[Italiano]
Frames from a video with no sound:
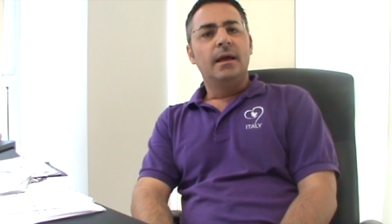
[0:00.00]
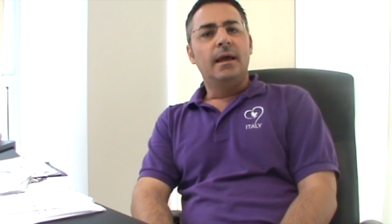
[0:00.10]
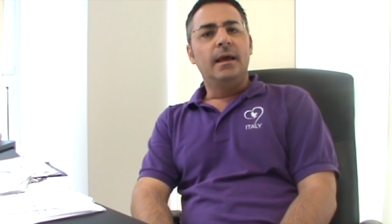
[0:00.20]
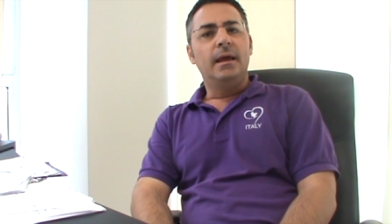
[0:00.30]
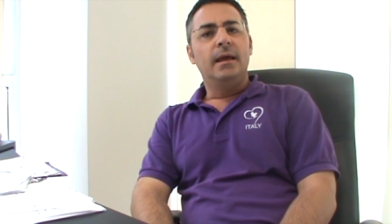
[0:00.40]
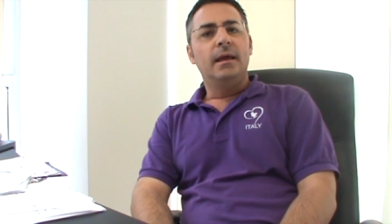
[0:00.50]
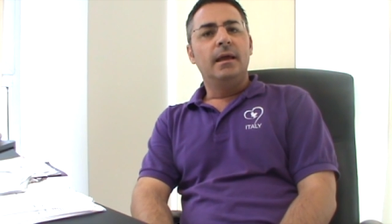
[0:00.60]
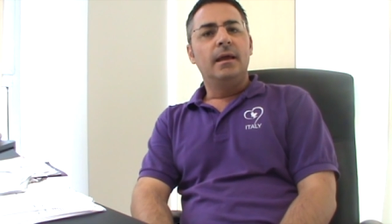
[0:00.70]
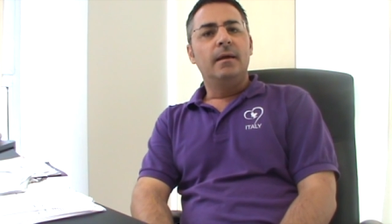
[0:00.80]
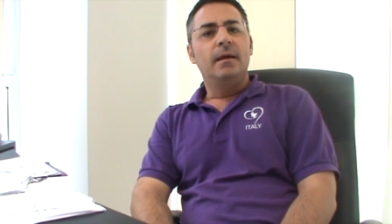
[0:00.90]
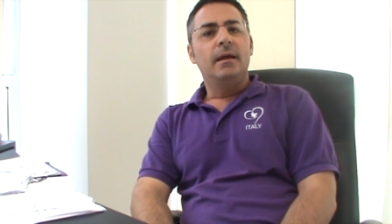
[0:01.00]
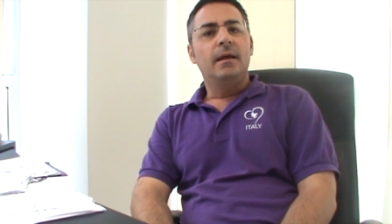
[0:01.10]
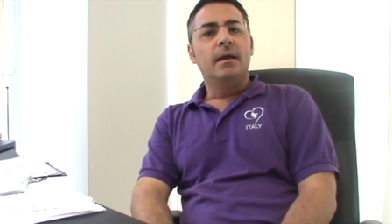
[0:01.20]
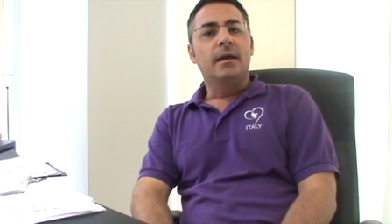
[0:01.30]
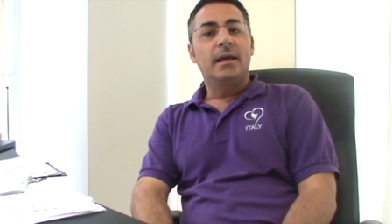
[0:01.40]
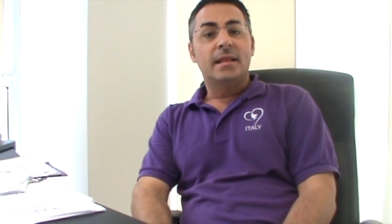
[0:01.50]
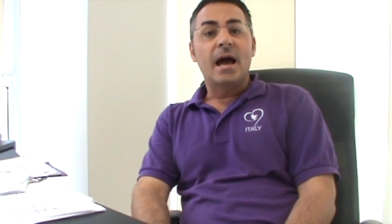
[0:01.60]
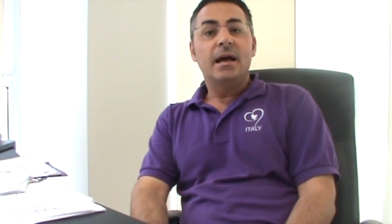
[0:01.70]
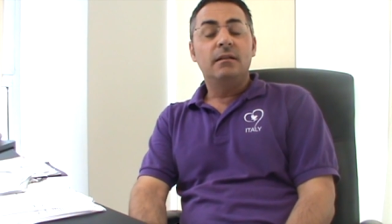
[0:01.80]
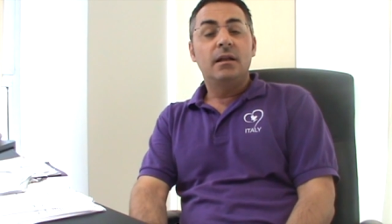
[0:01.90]
e che
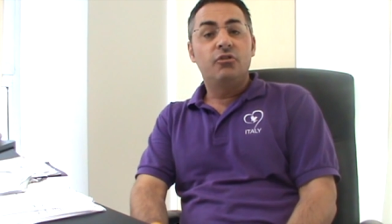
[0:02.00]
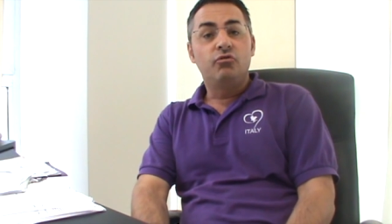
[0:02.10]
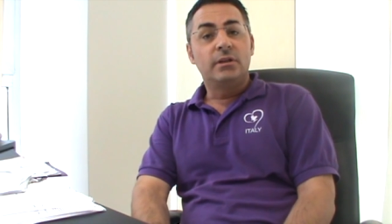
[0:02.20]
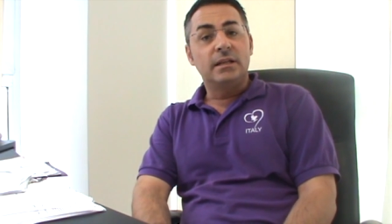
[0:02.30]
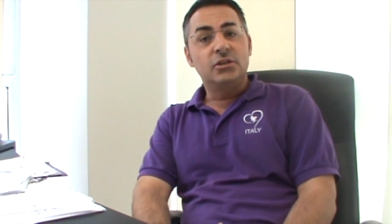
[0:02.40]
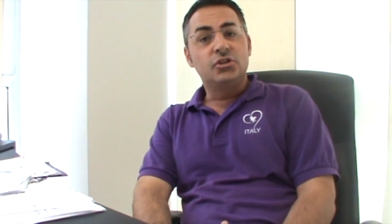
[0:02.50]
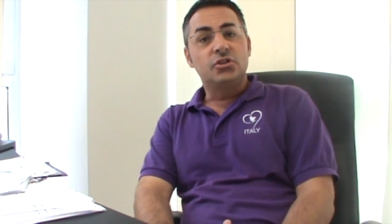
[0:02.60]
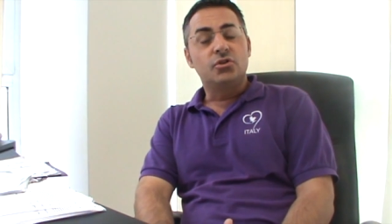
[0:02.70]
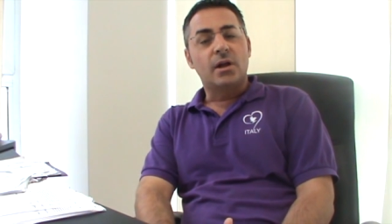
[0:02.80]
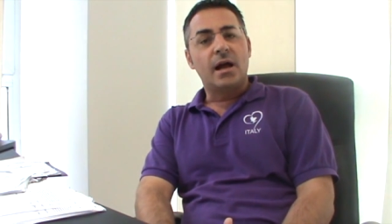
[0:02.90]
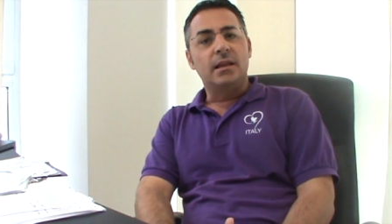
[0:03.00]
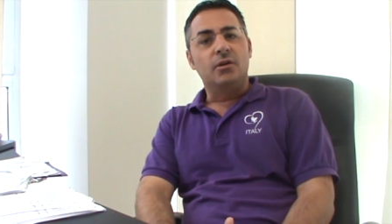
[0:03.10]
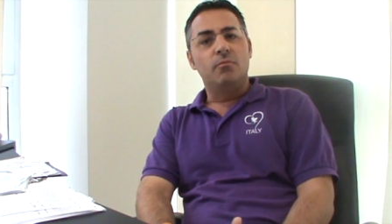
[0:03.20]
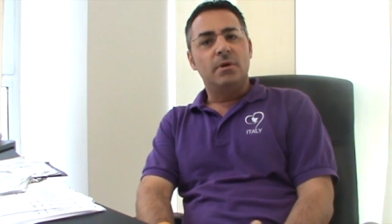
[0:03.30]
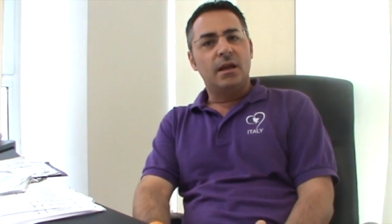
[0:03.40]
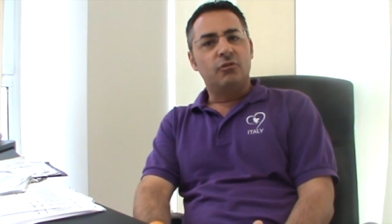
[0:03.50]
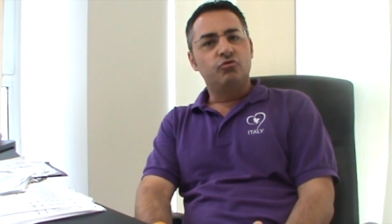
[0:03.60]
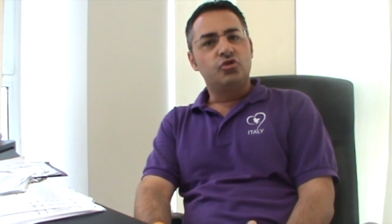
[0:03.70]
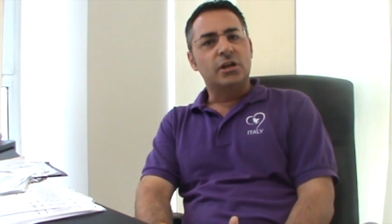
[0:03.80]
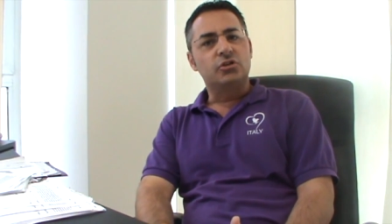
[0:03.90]
dà dei risultati eccezionali, come è
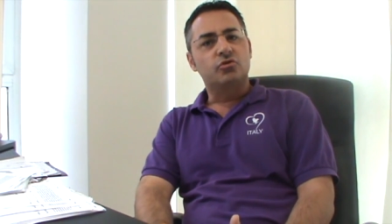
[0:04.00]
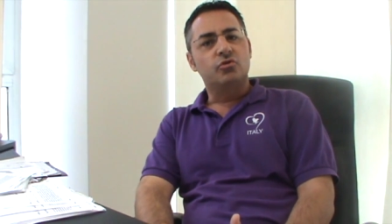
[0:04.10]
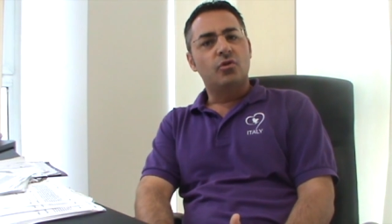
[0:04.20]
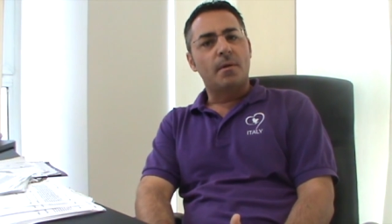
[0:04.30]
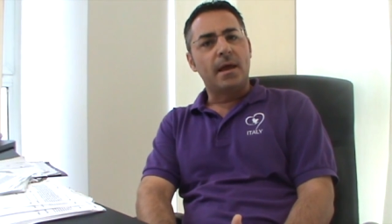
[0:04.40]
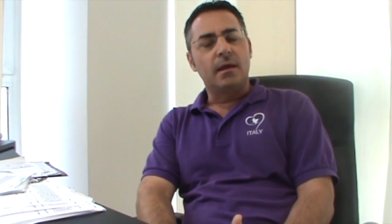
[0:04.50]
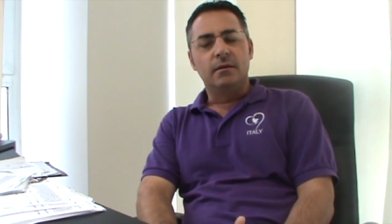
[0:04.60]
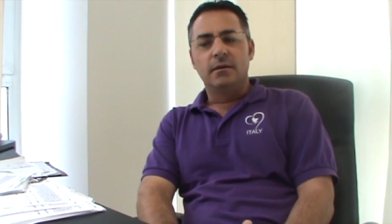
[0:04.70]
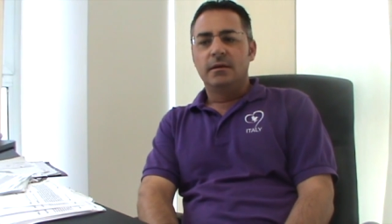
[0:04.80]
successo a me.